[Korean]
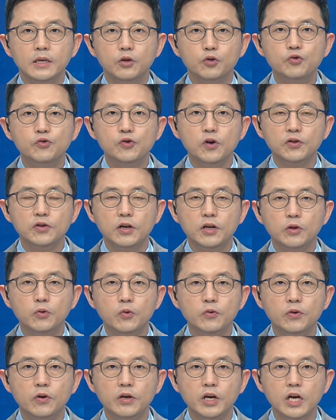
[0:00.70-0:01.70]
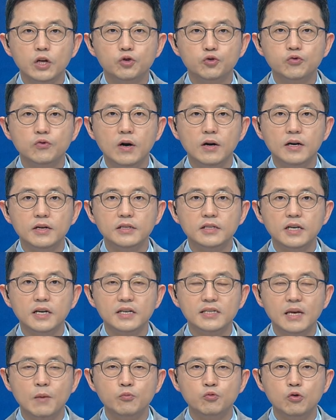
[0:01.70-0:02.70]
윤석열 대통령이 중앙아시아
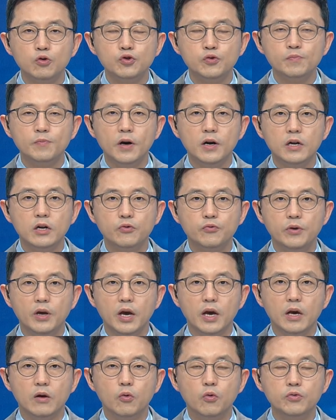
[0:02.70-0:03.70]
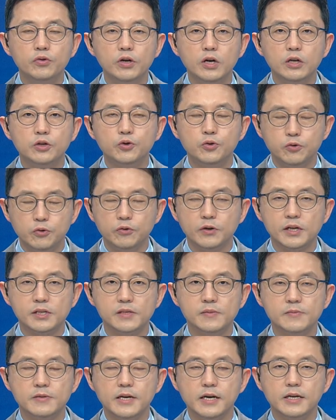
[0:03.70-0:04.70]
3국 순방을 위해 오늘
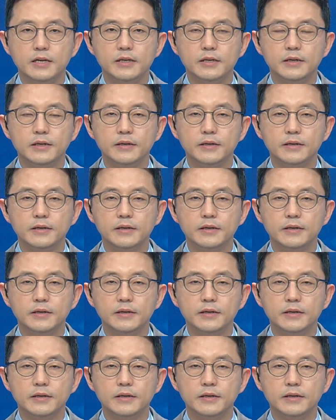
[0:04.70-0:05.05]
출국했습니다.